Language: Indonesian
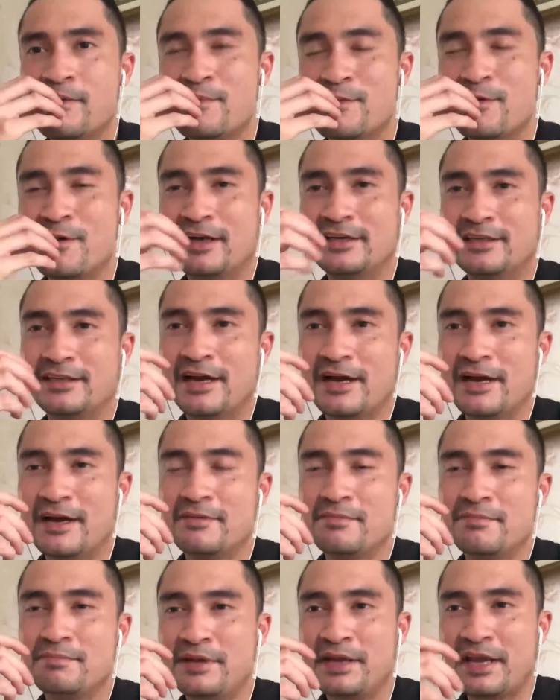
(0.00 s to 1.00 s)

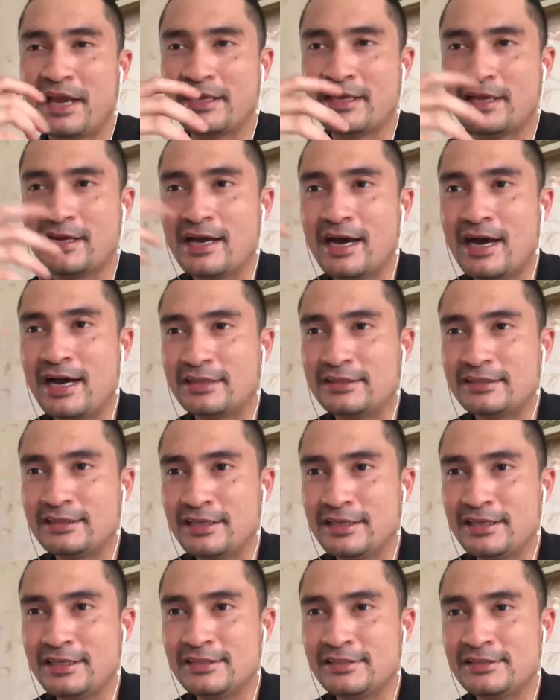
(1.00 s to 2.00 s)
Bukannya pengen jadi
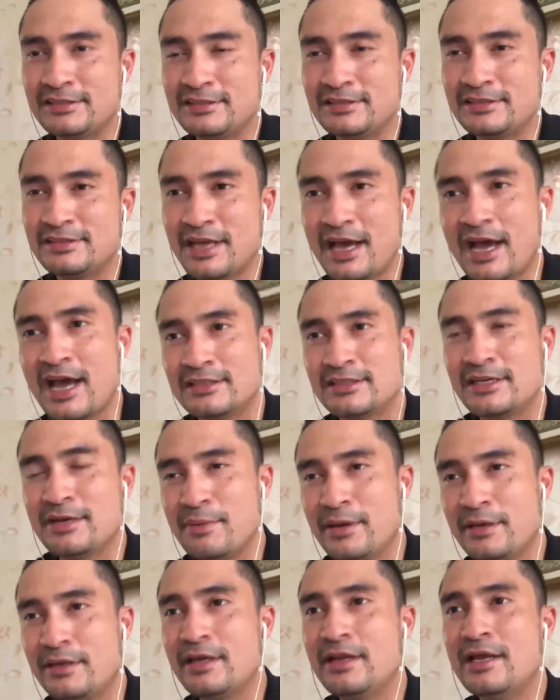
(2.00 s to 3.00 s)
artis, ya
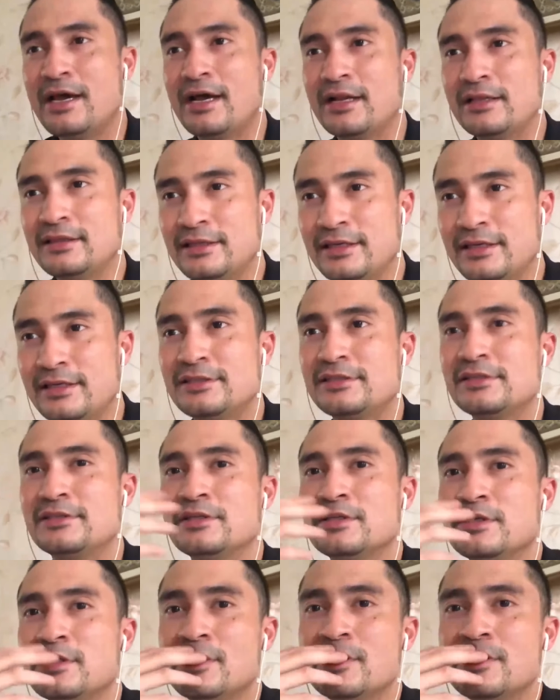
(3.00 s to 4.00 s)
saya pengen jadi
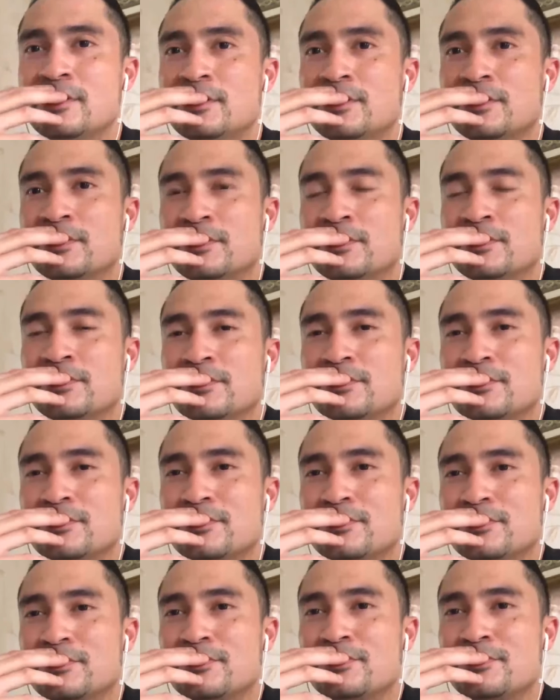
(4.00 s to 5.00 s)
artis.
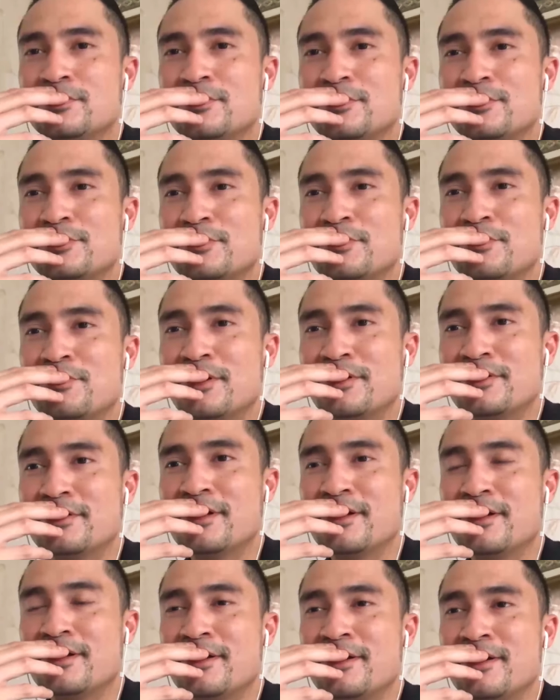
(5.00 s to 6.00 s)
Terus
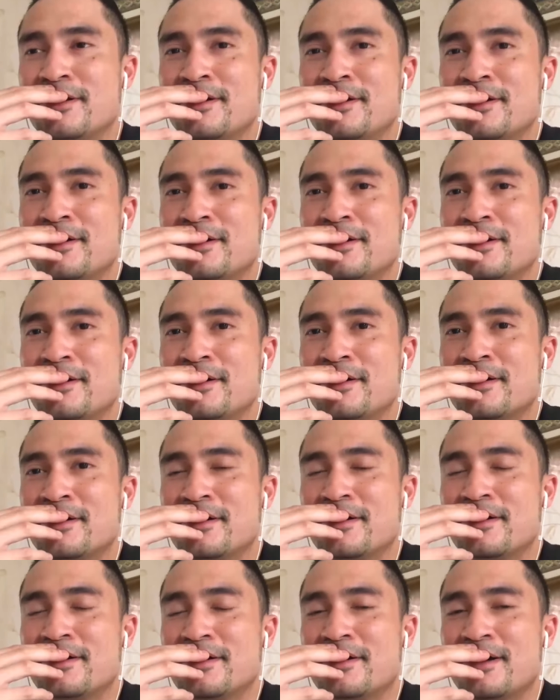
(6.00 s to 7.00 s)
semuanya
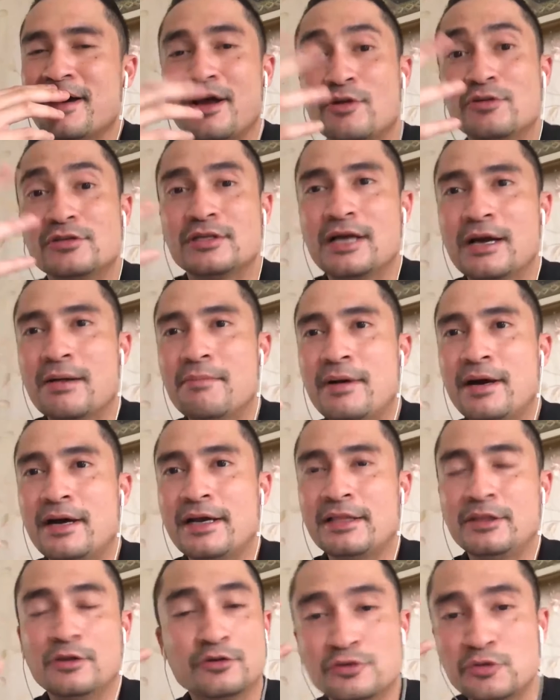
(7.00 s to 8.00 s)
harus
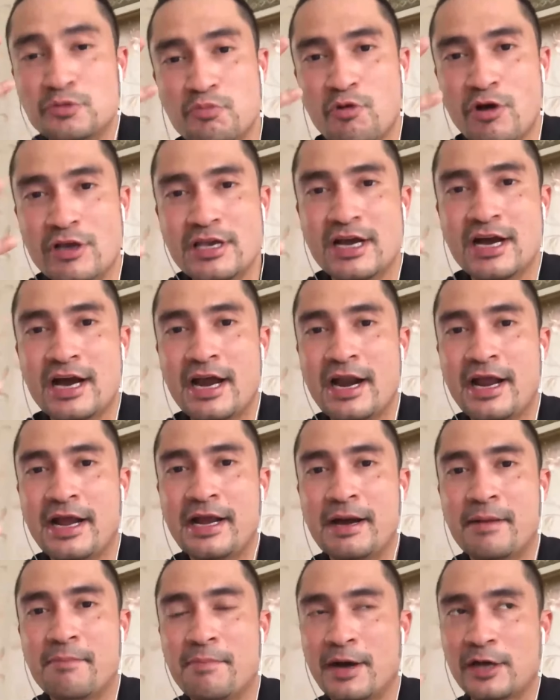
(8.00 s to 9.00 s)
gampang itu semuanya nggak ada
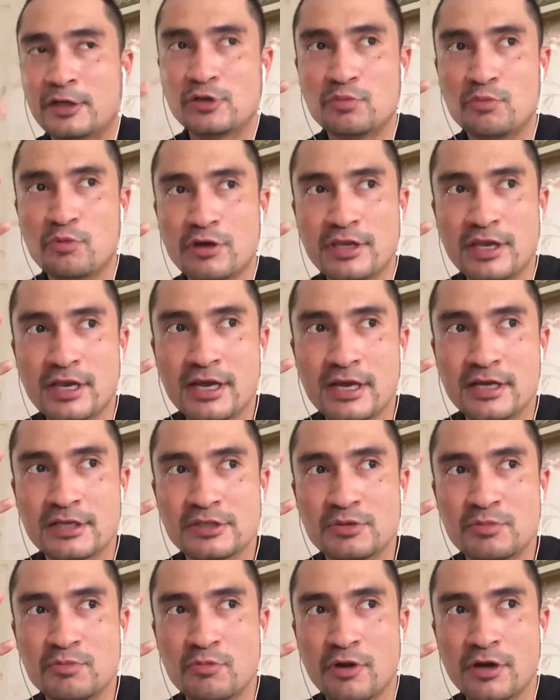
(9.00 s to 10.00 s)
yang gampang semuanya
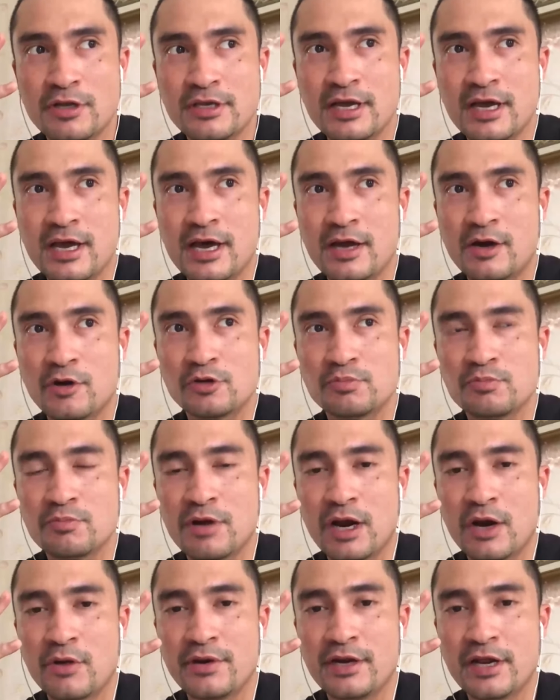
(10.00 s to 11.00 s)
semuanya harus
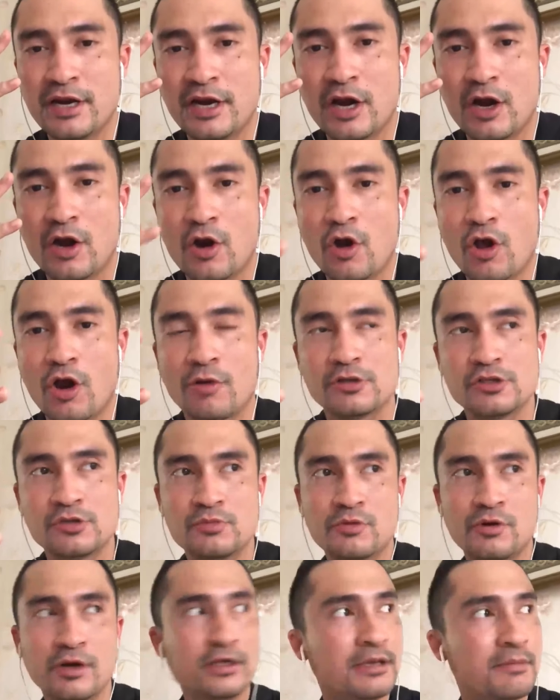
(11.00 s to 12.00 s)
melalui dari nol
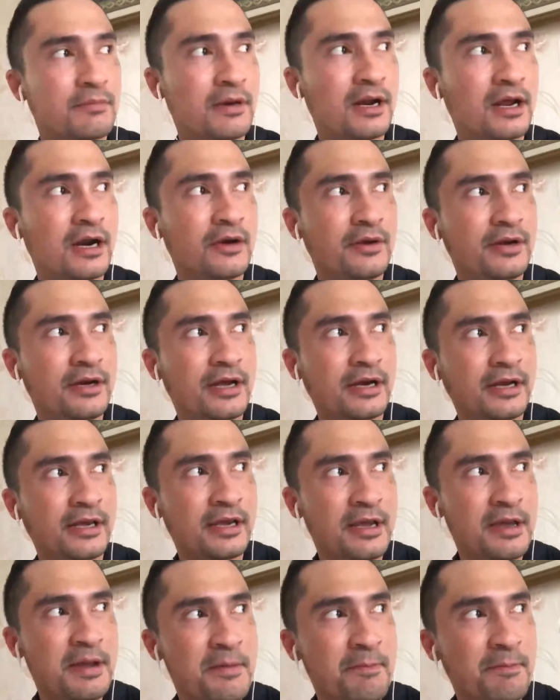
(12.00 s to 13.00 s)
semuanya melalui dari
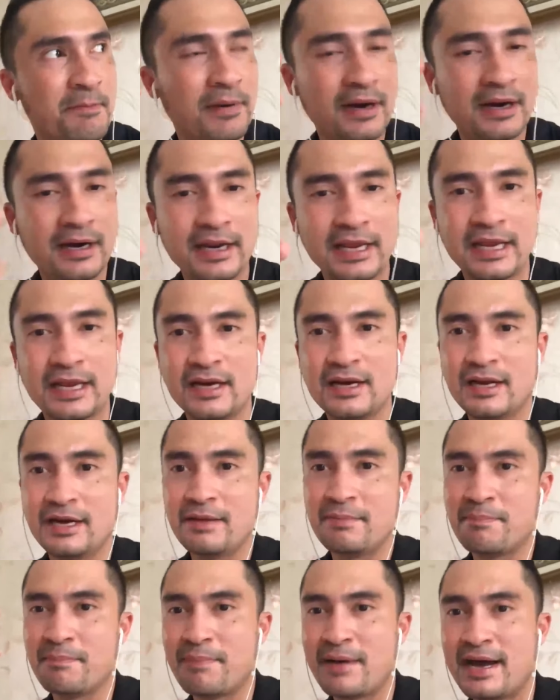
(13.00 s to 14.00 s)
perih
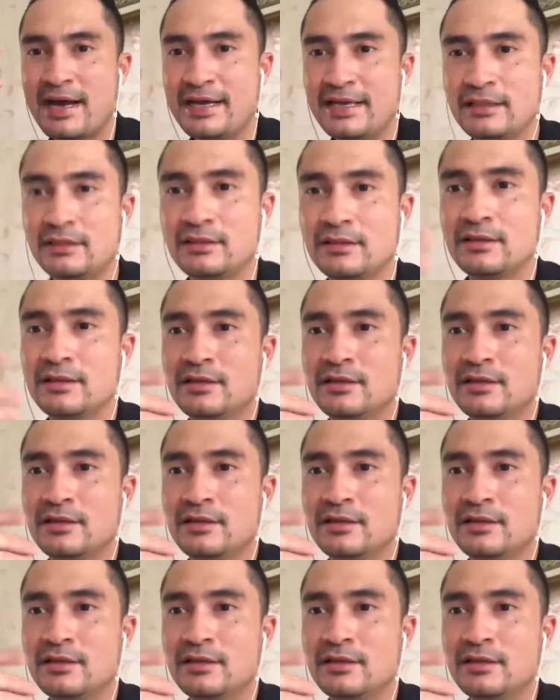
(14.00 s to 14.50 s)
dari pahit